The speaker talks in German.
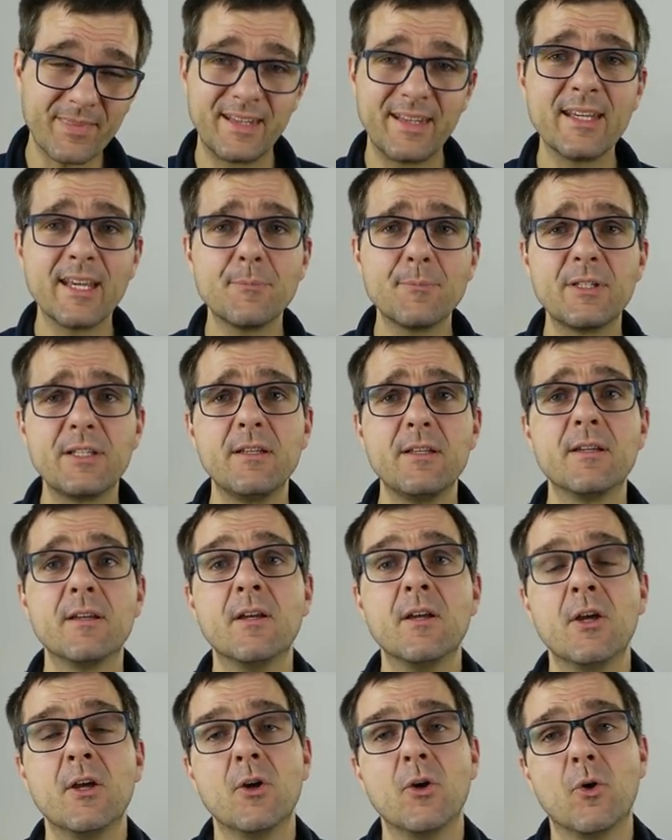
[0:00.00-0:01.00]
Ich habe
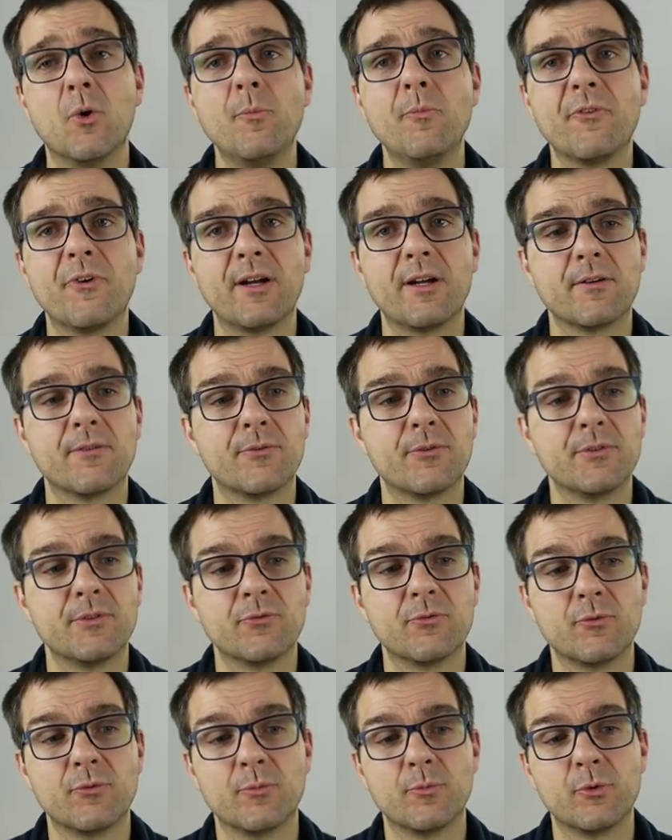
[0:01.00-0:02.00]
die Umfrage
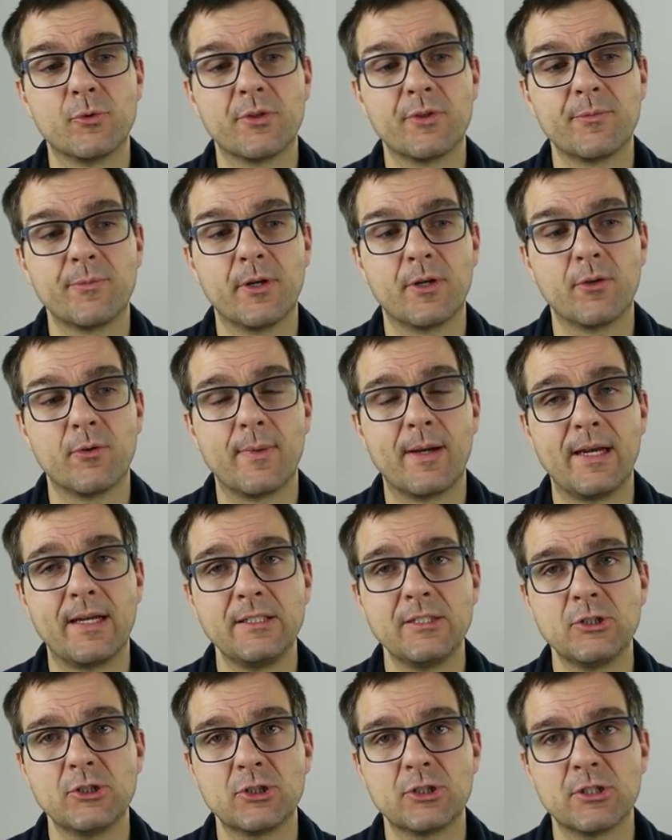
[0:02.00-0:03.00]
von Sono Motors mir auch nochmal
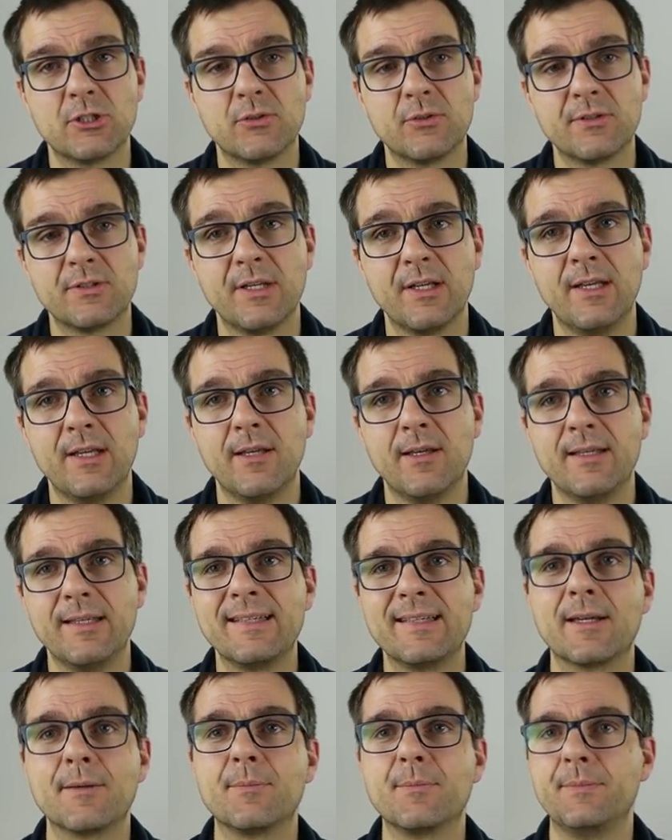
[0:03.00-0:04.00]
angeschaut.
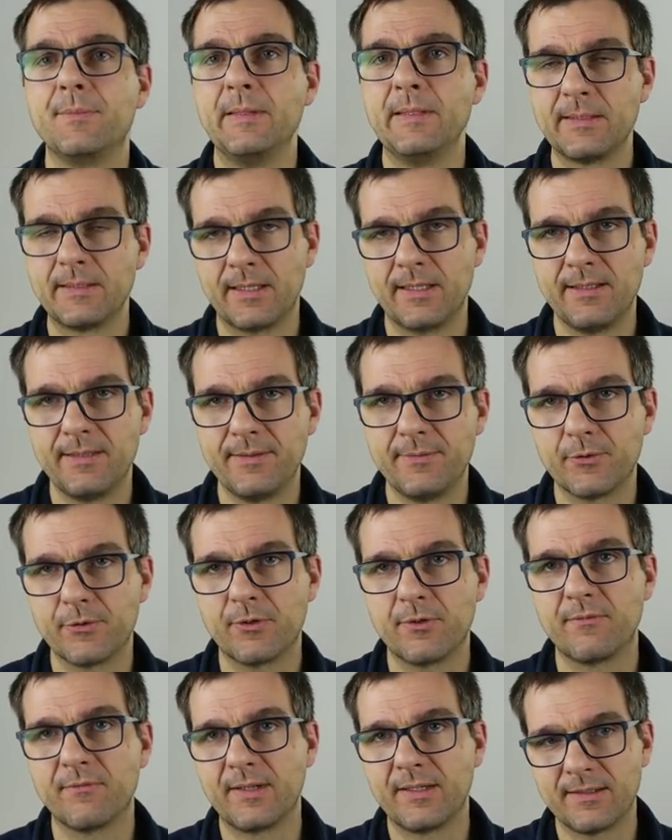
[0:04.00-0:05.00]
Ich habe nicht teilnehmen
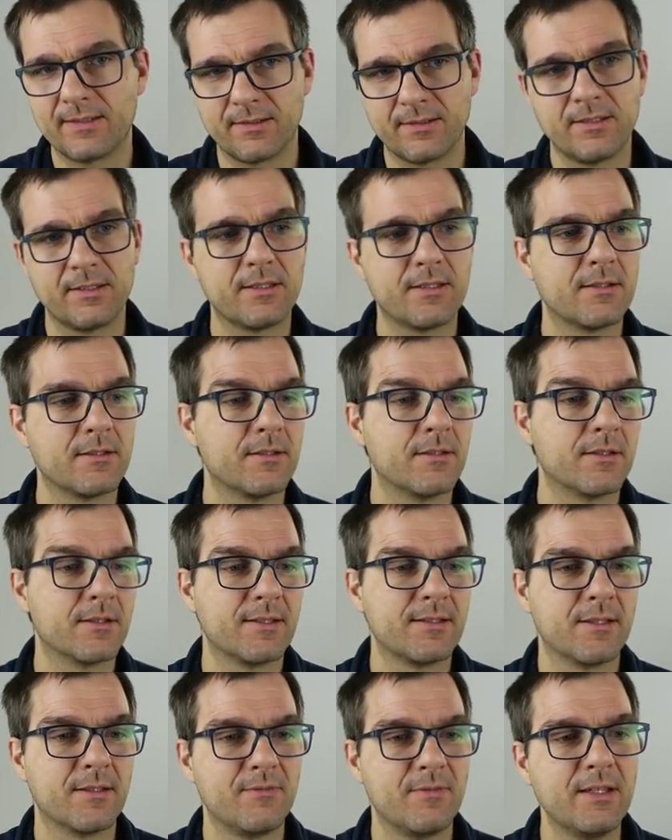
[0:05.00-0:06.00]
können, weil ich ja nicht äh,
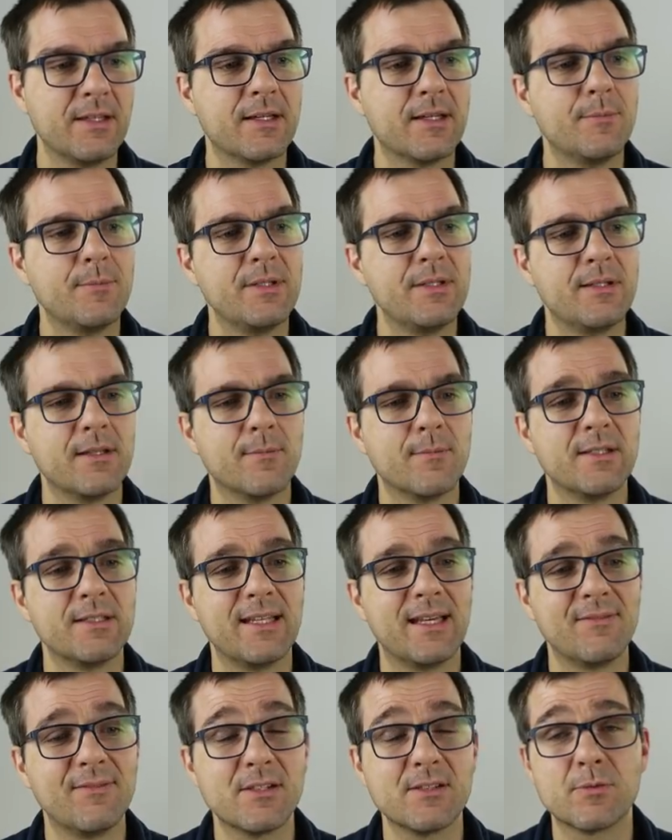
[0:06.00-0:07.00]
Reservierer bin, aber
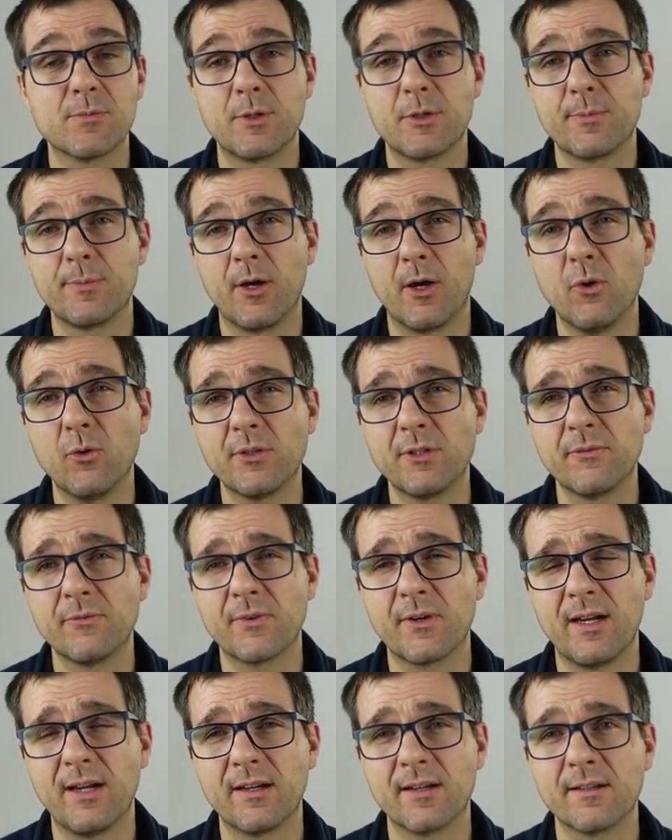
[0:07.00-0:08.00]
da war zum Beispiel auch die
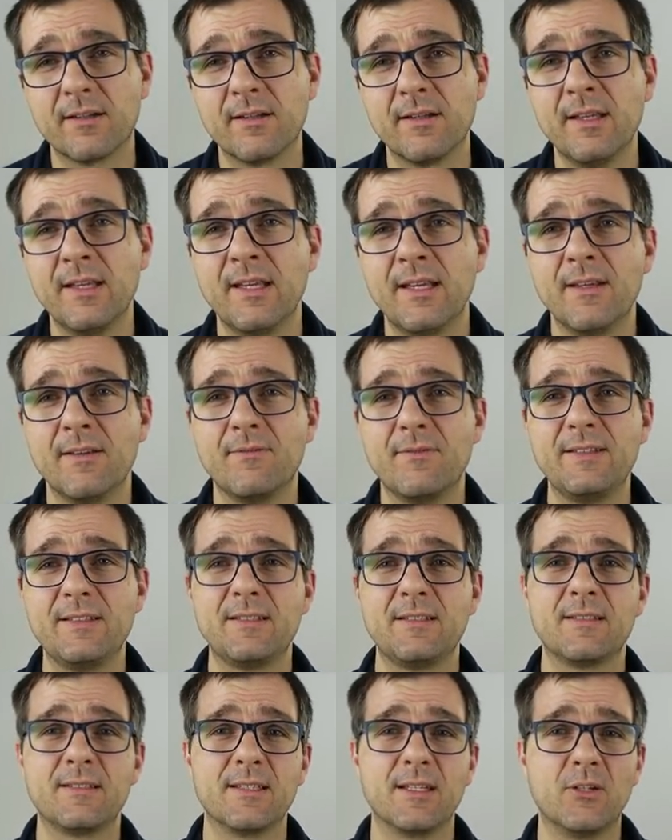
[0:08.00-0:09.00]
Frage, wie
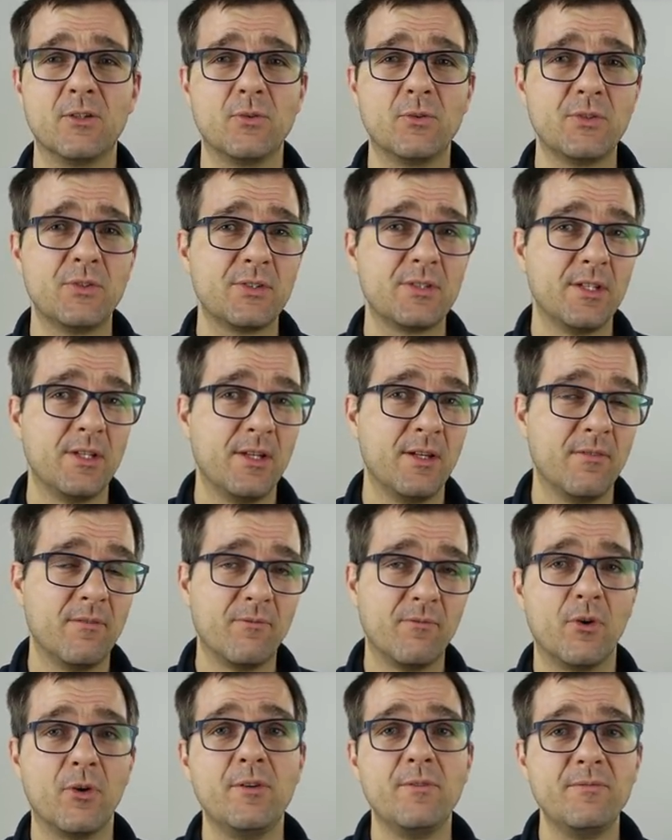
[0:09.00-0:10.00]
sieht es aus?
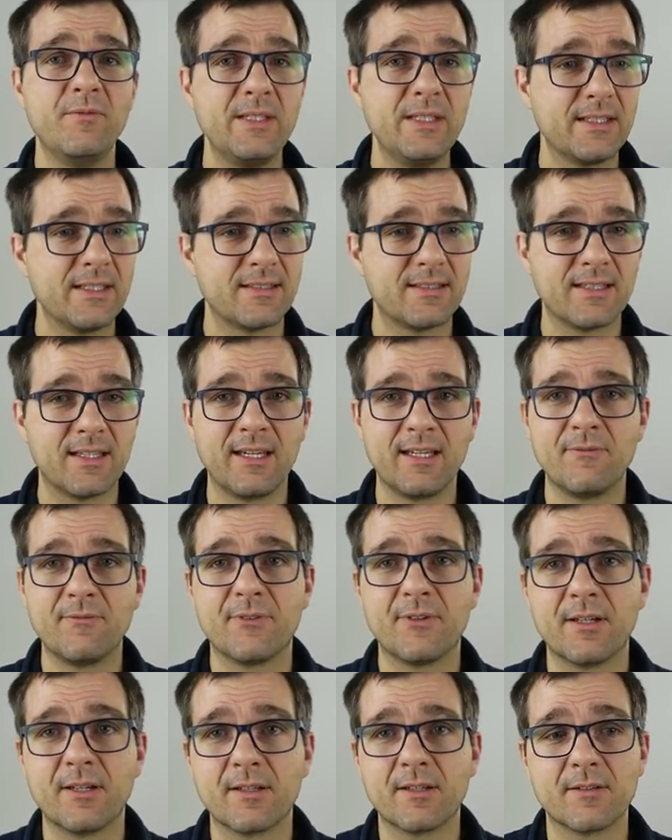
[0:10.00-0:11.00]
Wollen wir jetzt
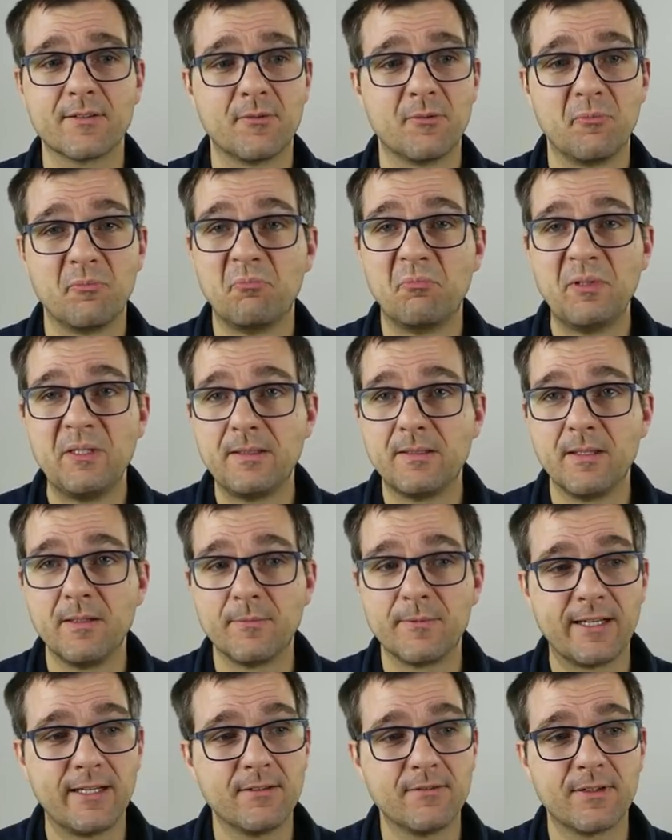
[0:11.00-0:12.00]
einfach äh, mit
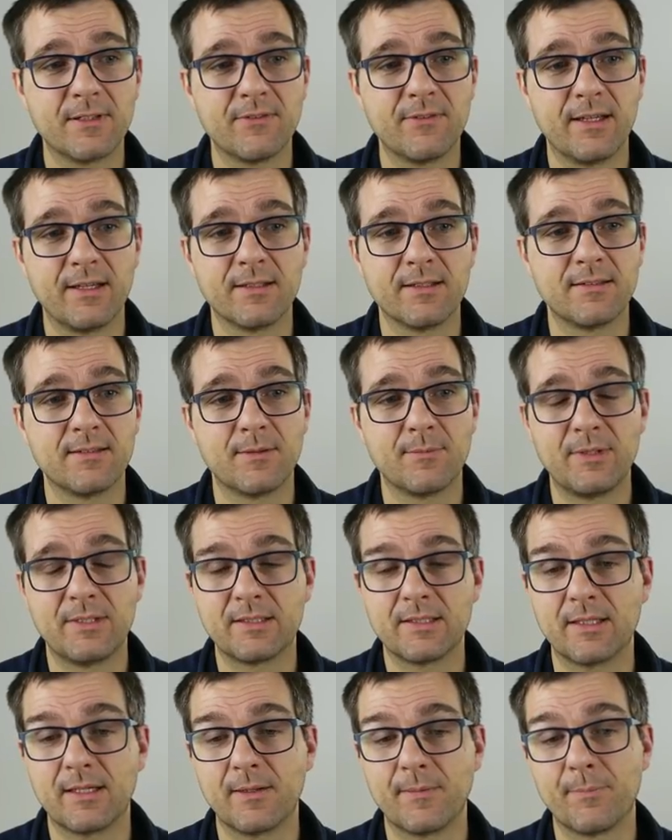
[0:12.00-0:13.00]
dem Geld, was wir
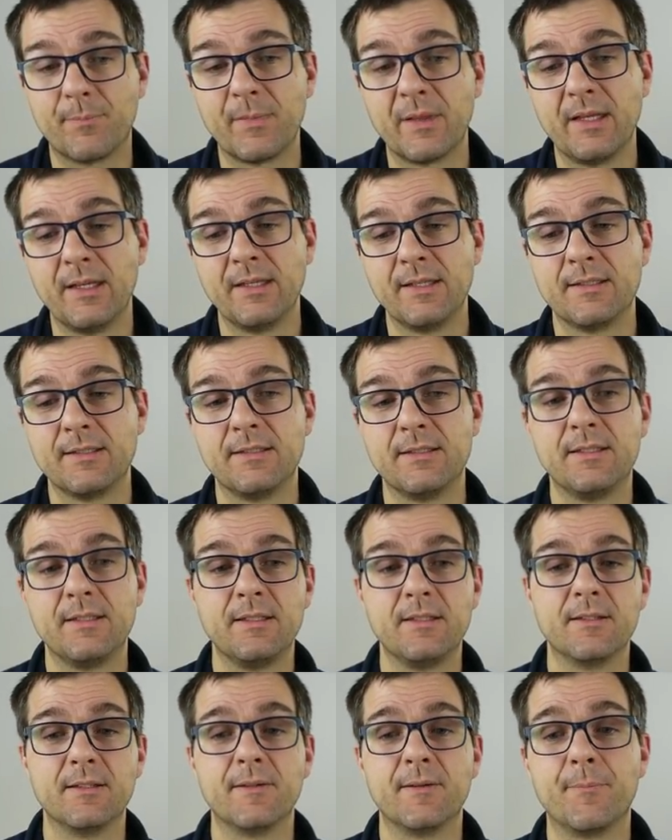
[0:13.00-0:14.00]
eingesammelt haben,
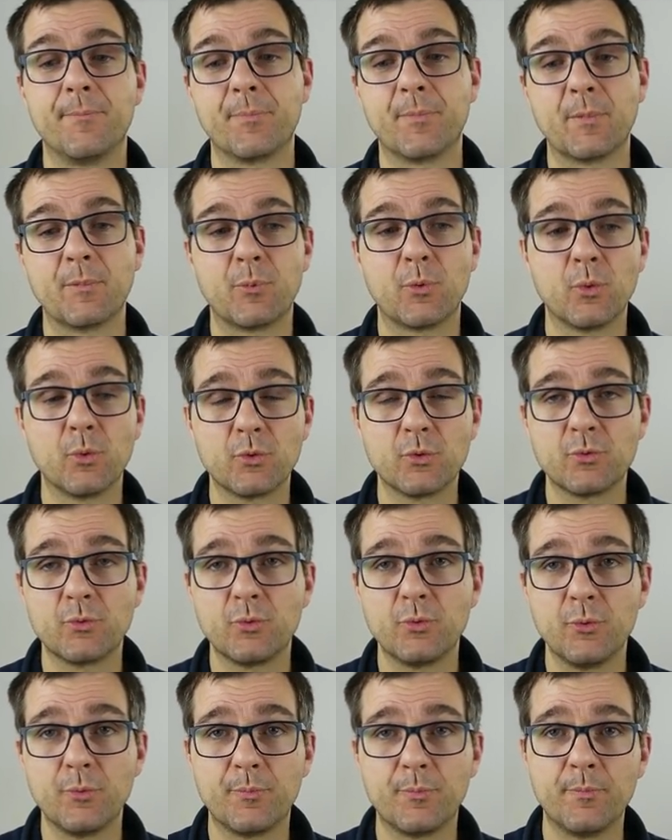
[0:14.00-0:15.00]
die ähm,
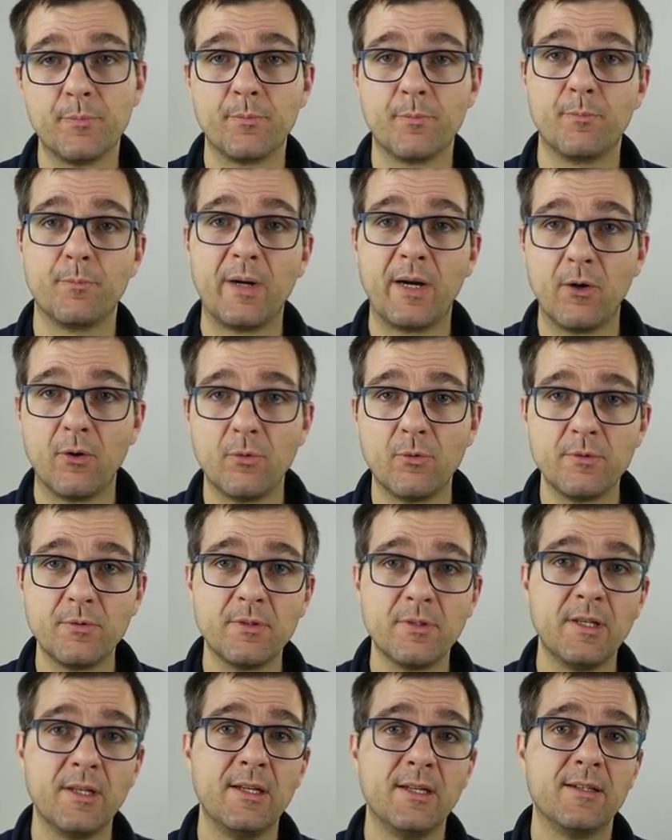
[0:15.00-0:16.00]
Prototypen
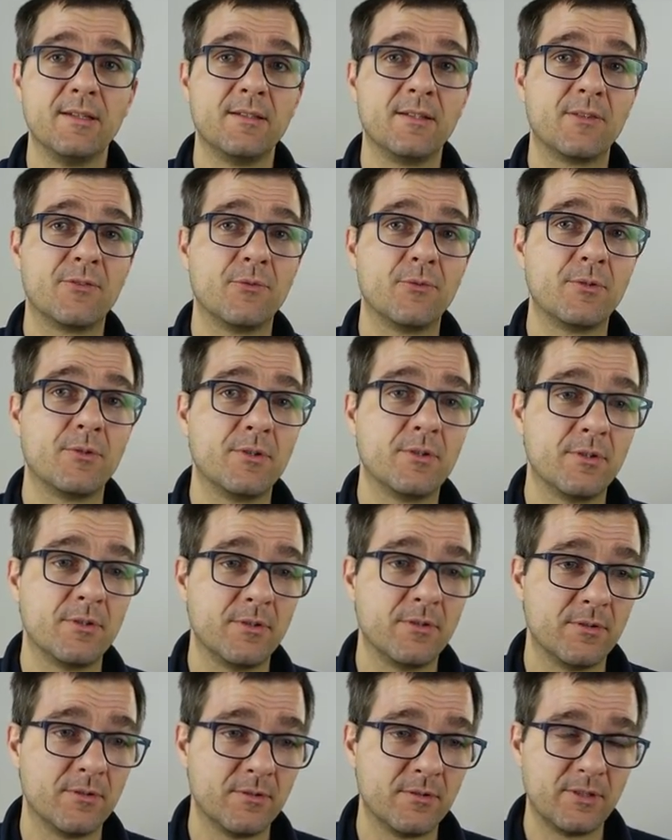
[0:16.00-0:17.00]
bauen? Das würde